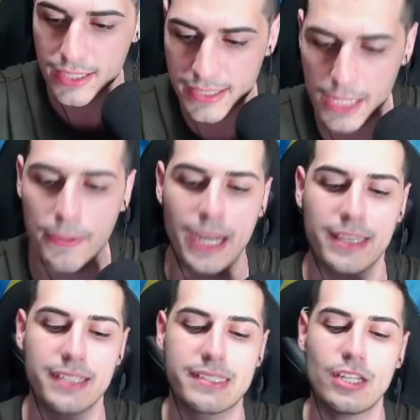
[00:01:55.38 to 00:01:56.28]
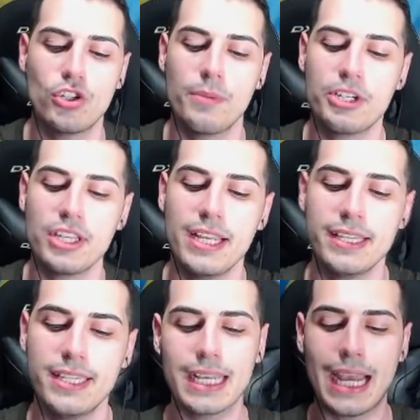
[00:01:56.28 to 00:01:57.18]
Si parte, stagione
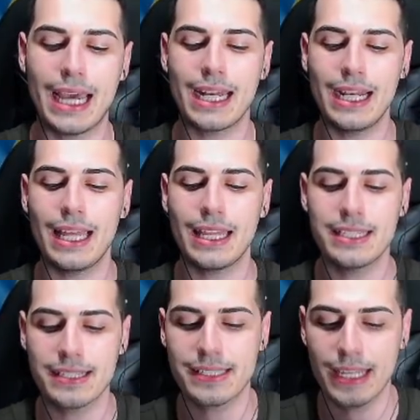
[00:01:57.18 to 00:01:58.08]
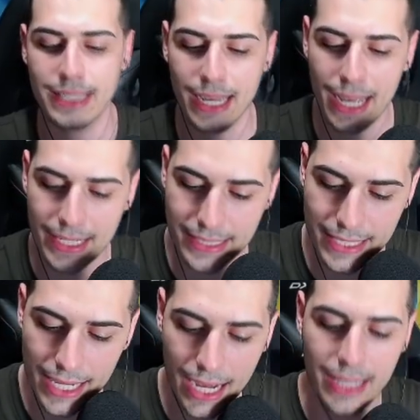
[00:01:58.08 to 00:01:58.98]
precedente, carrellata di 60
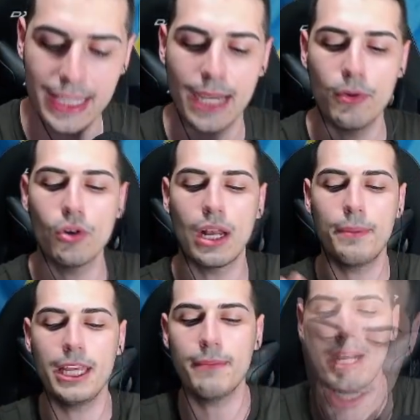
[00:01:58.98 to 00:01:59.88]
casse. Andiamo con la prima.